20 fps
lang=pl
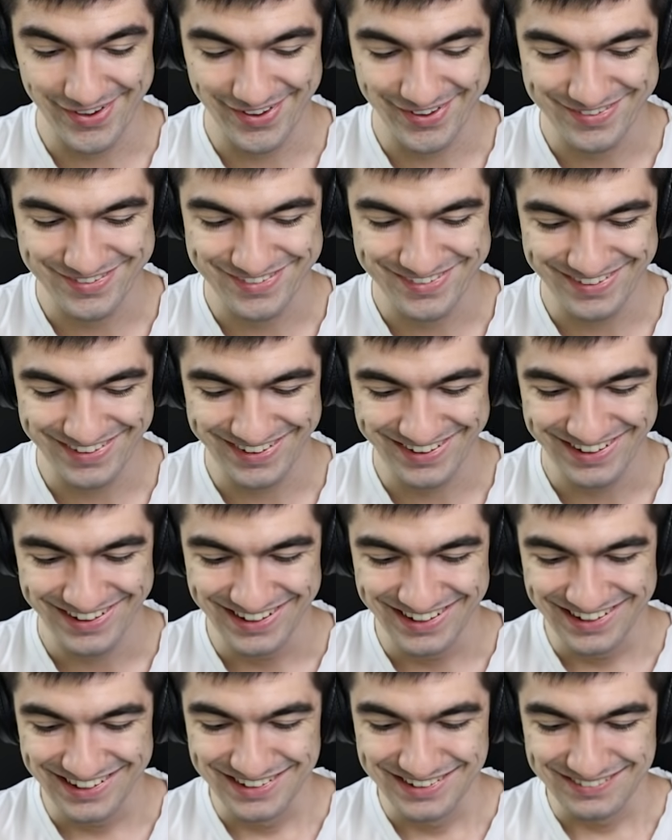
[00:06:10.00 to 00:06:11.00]
chodzi.
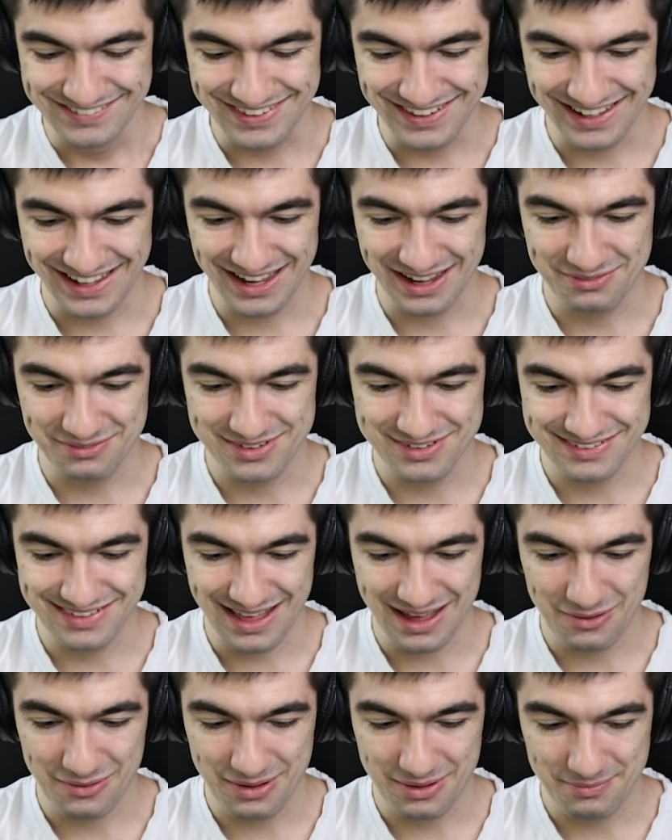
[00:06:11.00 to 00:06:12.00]
Tak jak
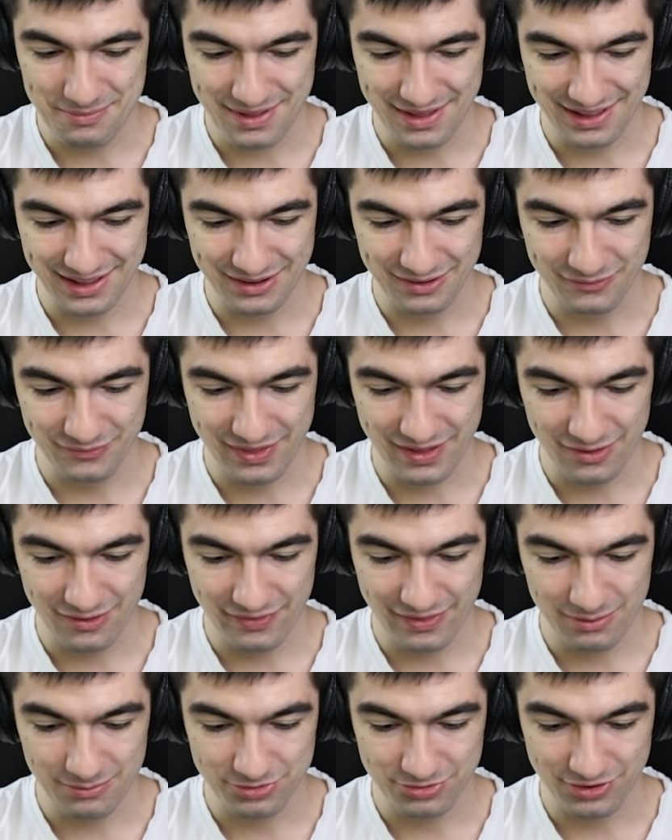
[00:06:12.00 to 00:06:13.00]
myślałem, e,
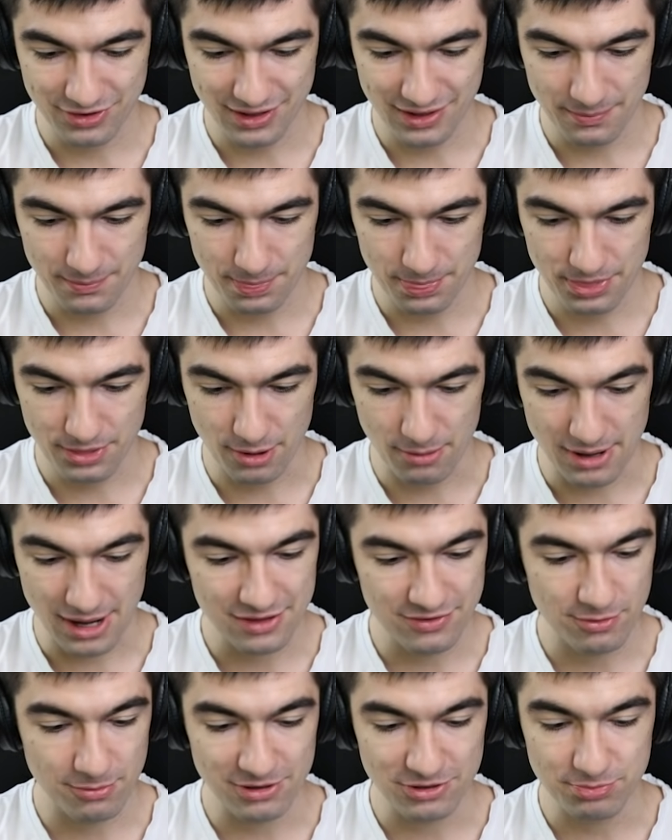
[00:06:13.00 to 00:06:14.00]
udało nam się.
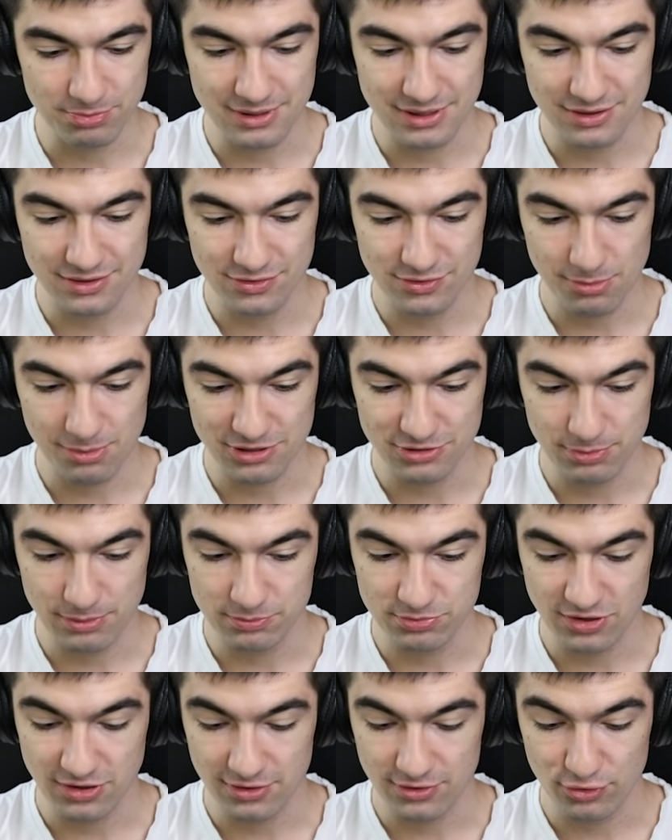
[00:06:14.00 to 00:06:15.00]
Dobra, zobaczmy, zobaczmy,
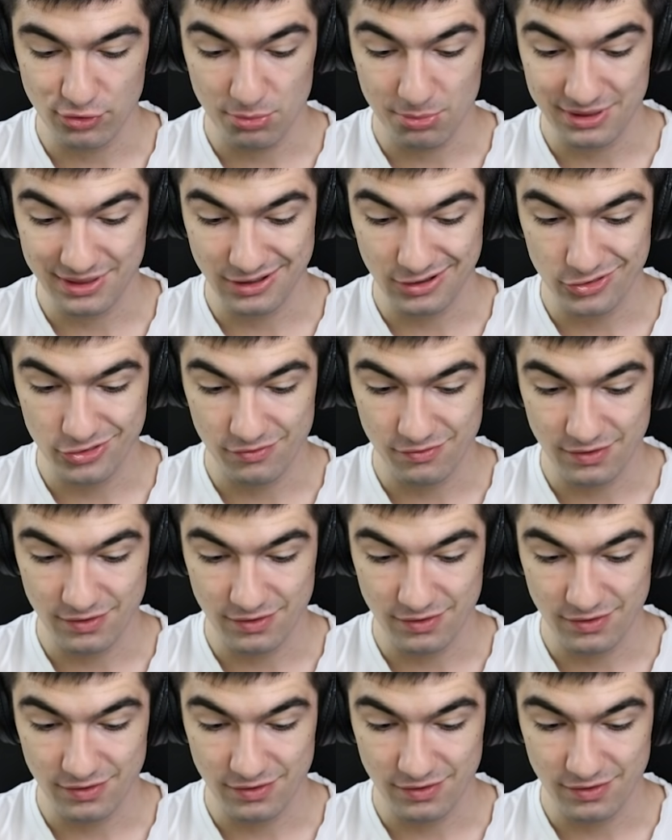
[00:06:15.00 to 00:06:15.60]
przetestujmy tego